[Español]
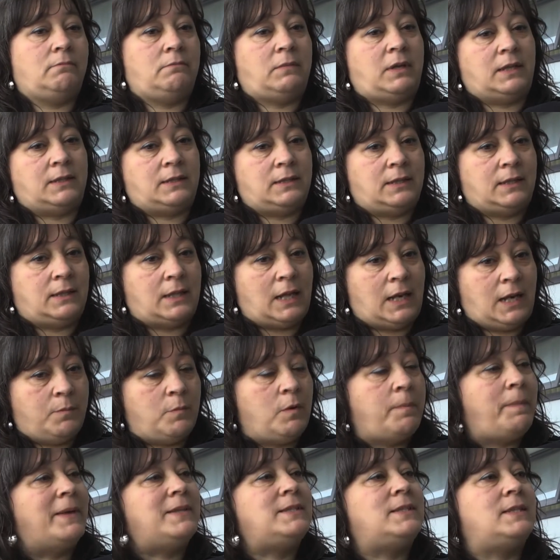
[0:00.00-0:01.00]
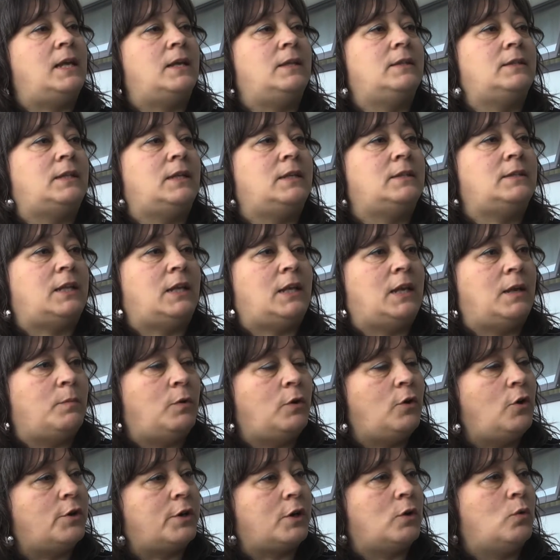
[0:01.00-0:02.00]
que tenemos pacientes,
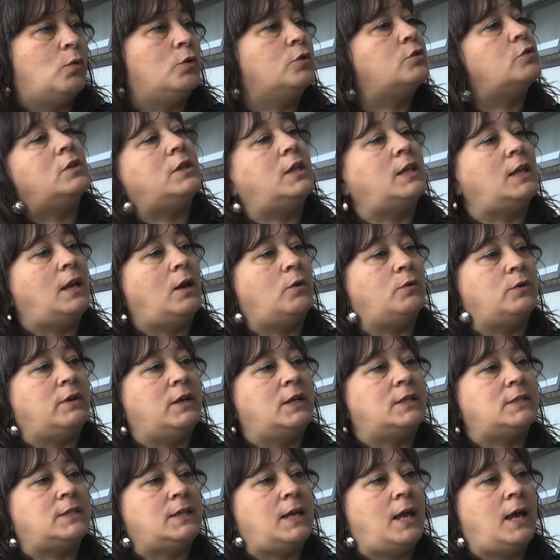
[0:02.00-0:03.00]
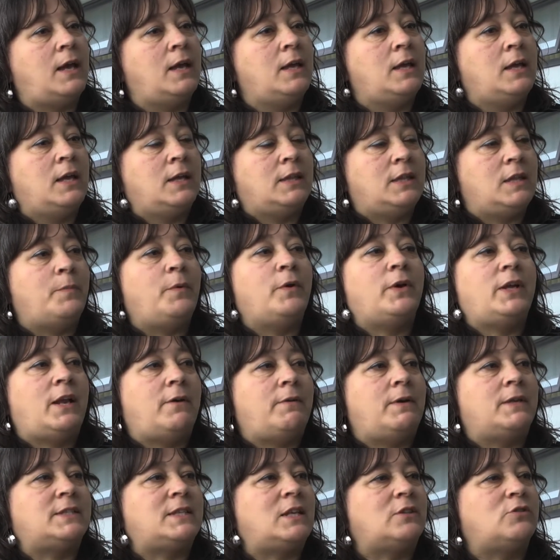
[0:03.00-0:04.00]
tenemos los recursos desde la universidad de poder
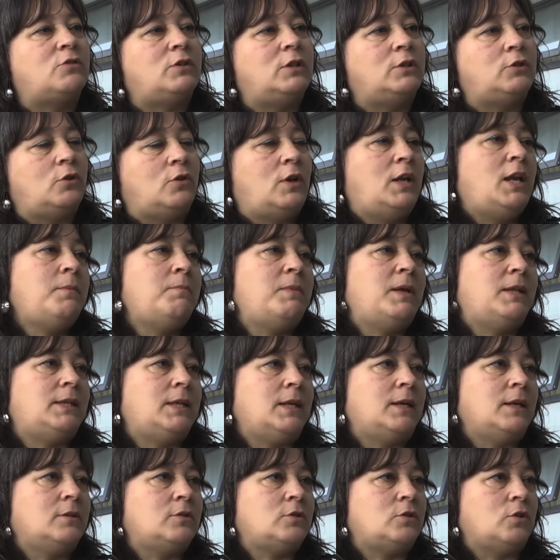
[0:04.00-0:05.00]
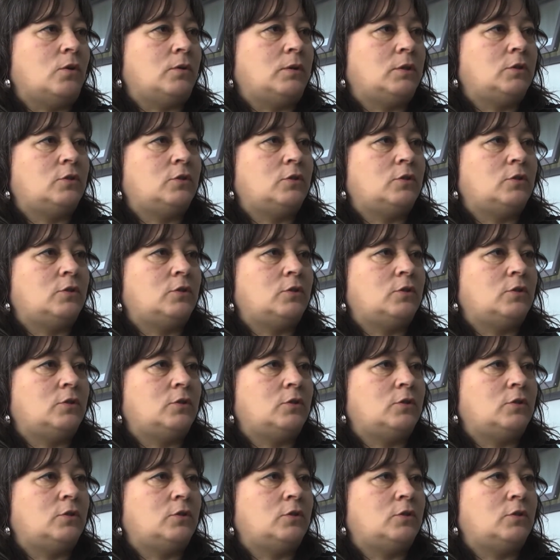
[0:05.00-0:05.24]
avanzar sobre todo en la investigación.